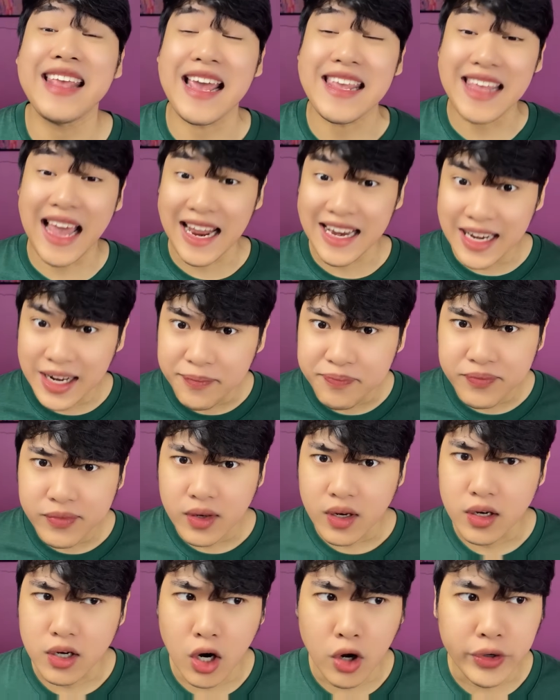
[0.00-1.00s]
vậy đó.
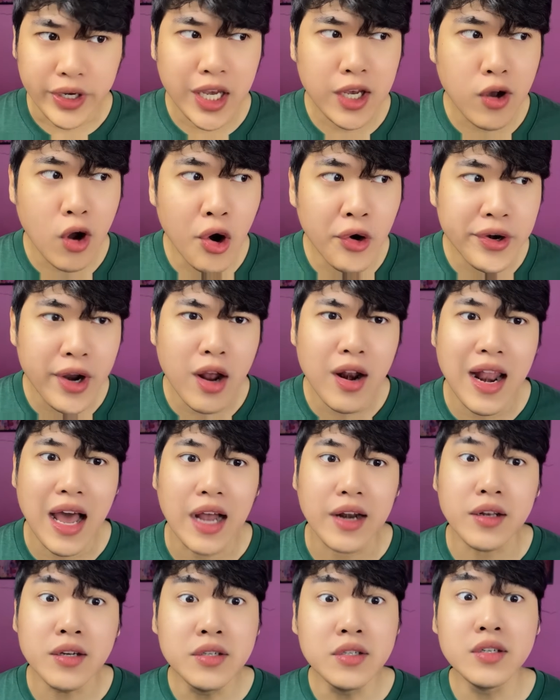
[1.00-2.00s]
Rồi cái cô đó
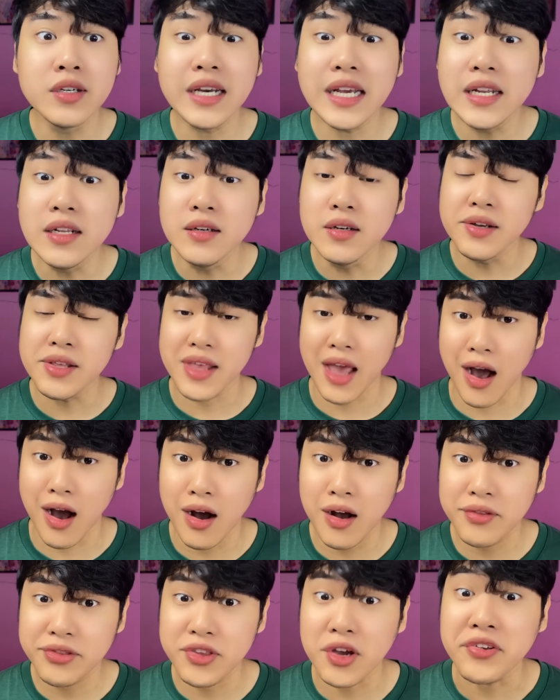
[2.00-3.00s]
là đưa cái đứa
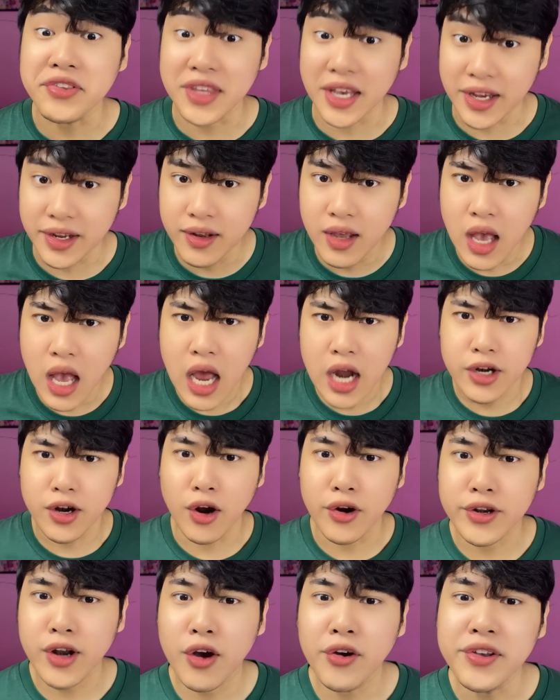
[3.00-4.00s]
nhỏ cho chị,
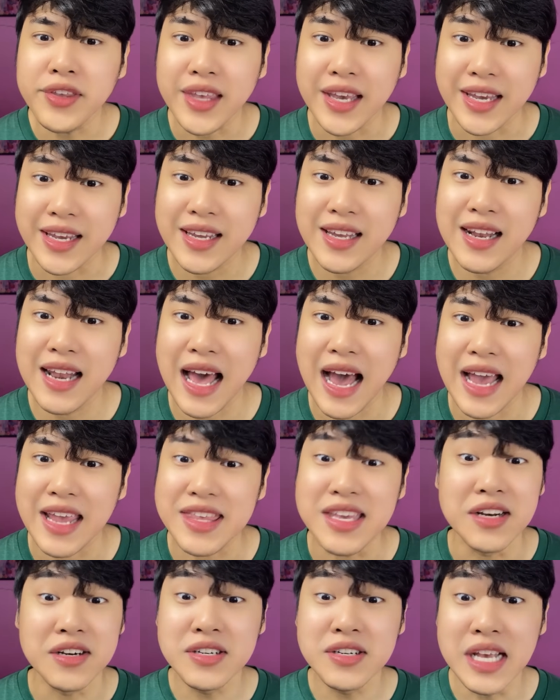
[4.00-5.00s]
rồi nói chị là
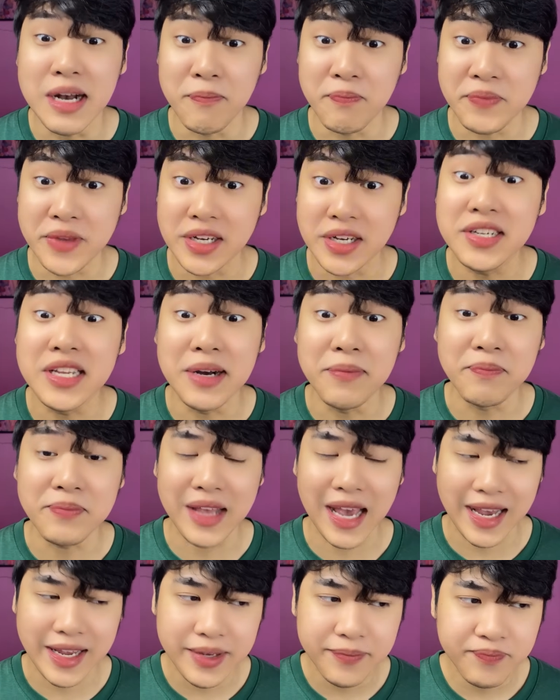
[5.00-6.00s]
giữ giùm
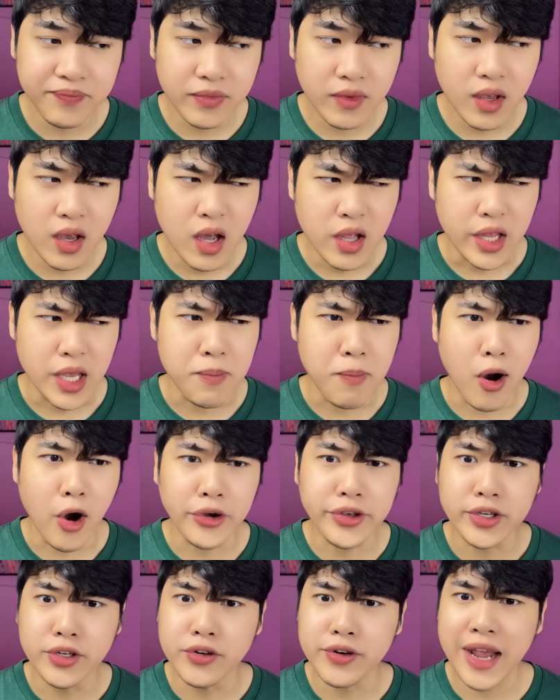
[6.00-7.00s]
vậy. Thì
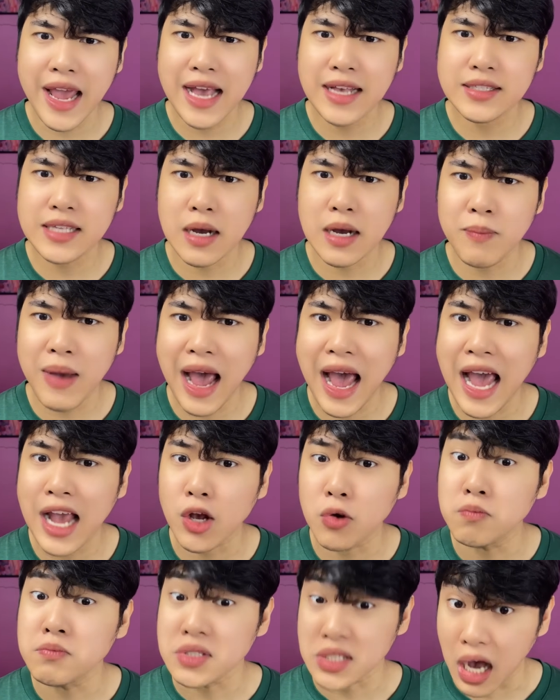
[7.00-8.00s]
mọi người nghe xong
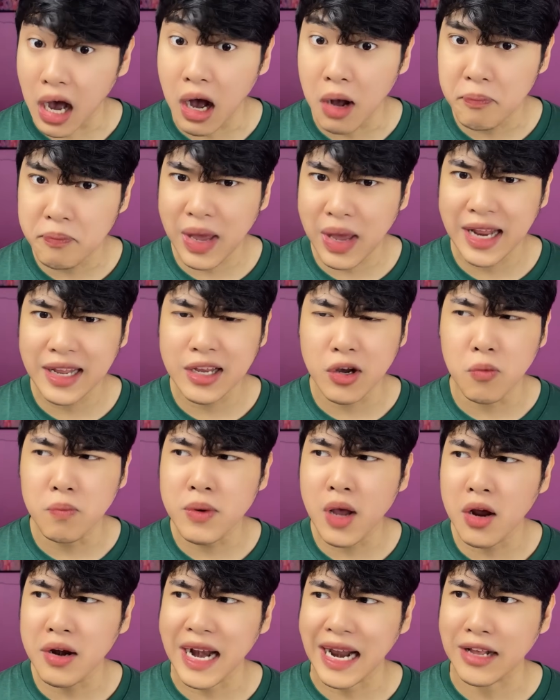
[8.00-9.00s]
ai cũng sợ, ai
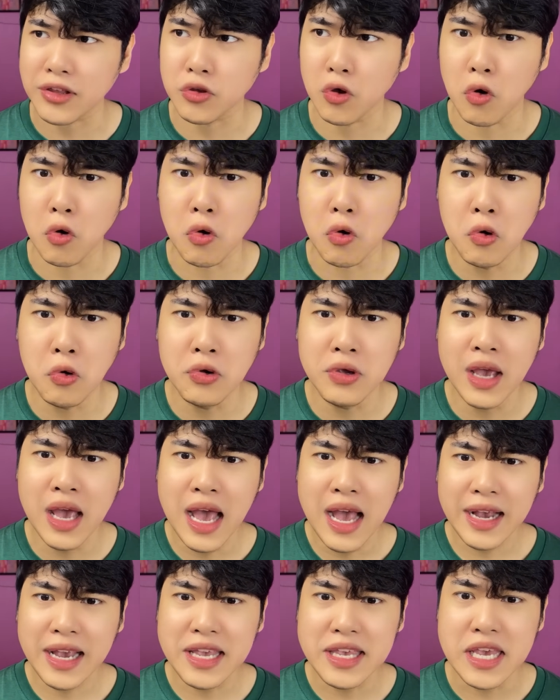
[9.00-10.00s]
cũng nói rằng trời ơi
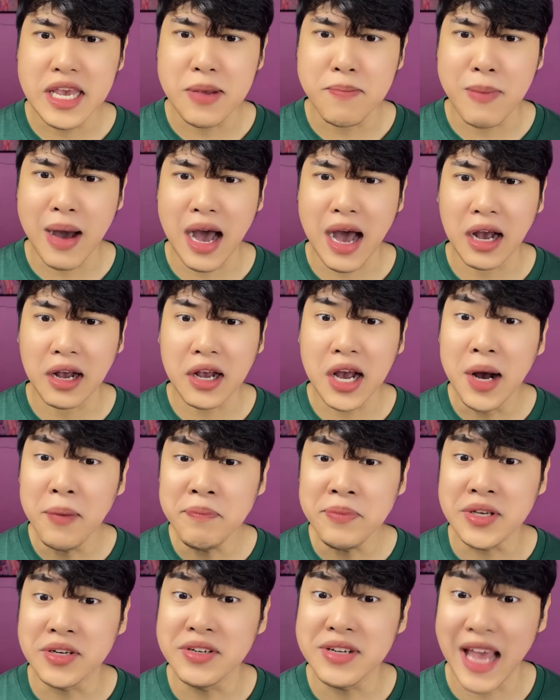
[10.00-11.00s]
cái gì mà
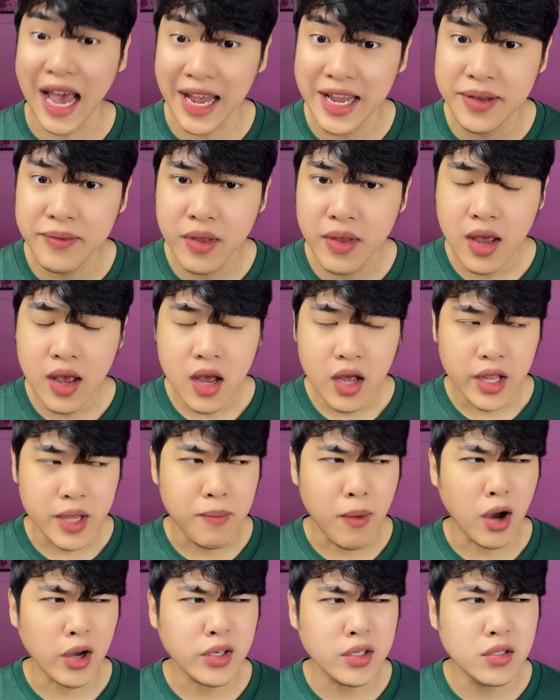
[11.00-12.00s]
gớm dữ vậy. Thì
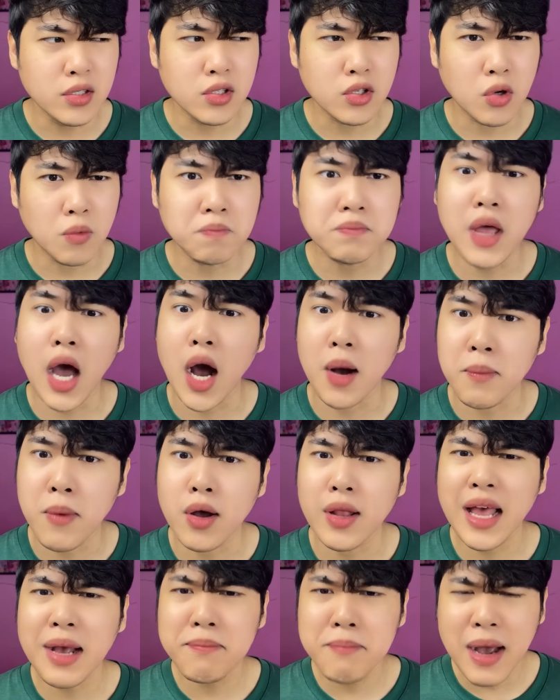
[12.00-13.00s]
mọi người cũng tò
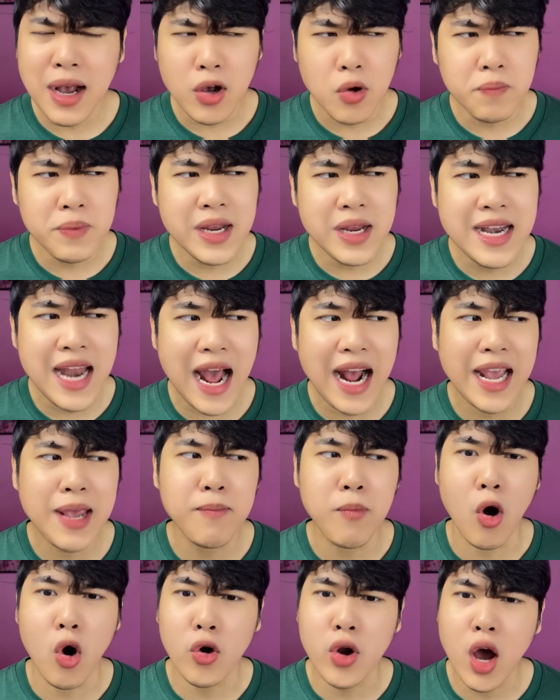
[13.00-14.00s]
mò thắc mắc, cũng đi ra
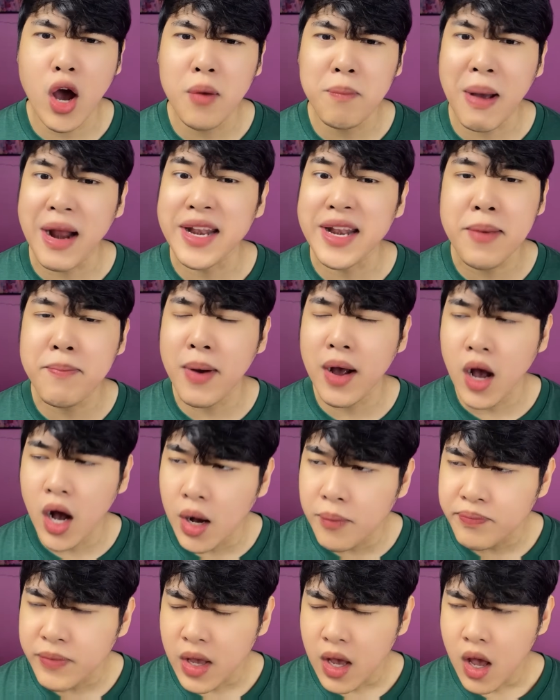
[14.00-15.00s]
cái mộ đó ban đêm ban
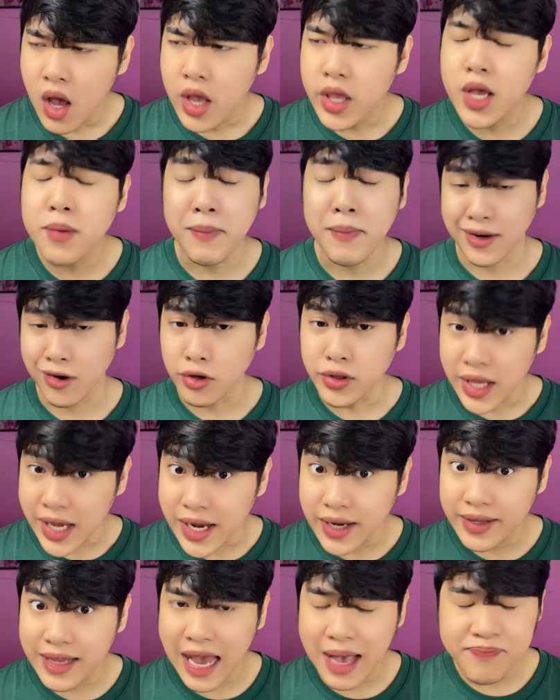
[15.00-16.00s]
hôm. Nhưng mà nói
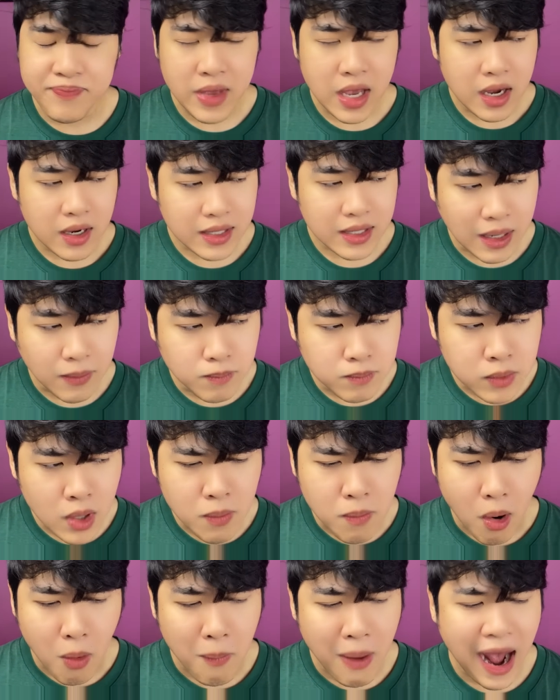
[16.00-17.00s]
thiệt nha, không
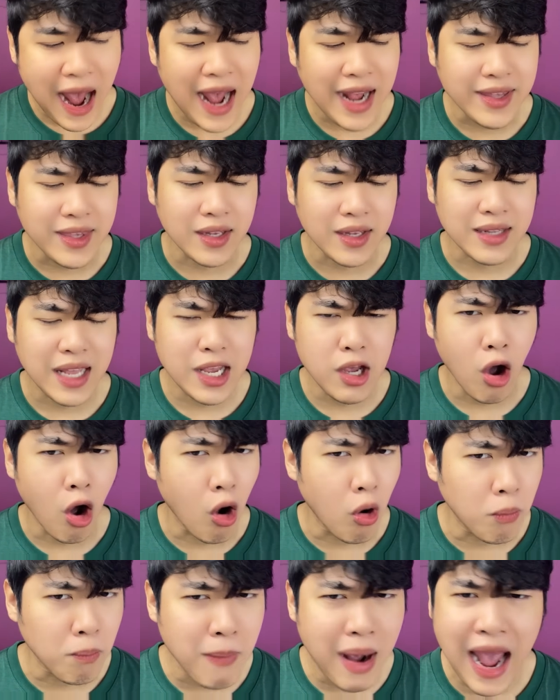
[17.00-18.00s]
có một ai nhìn thấy
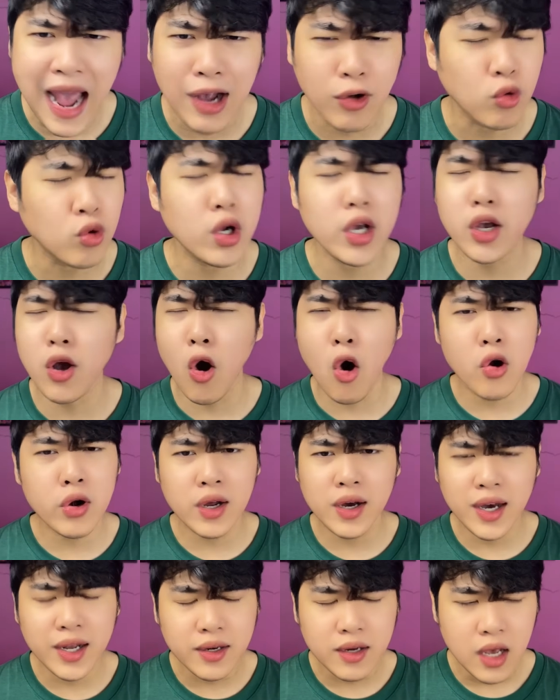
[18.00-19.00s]
hồn ma của cái cô
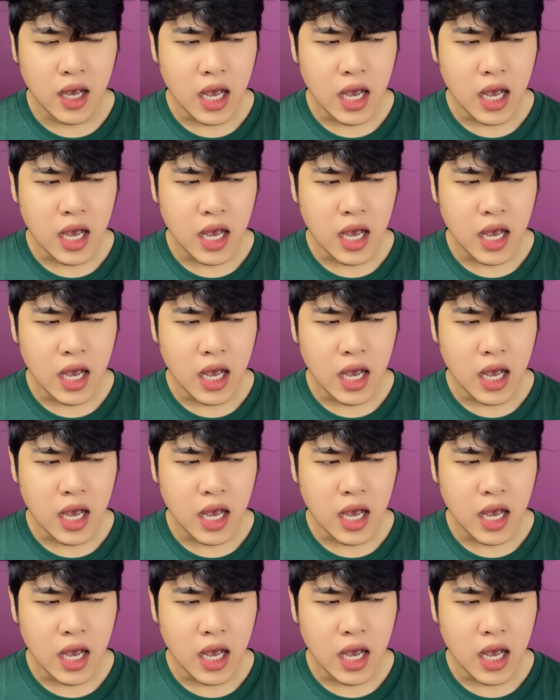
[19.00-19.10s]
đó hết,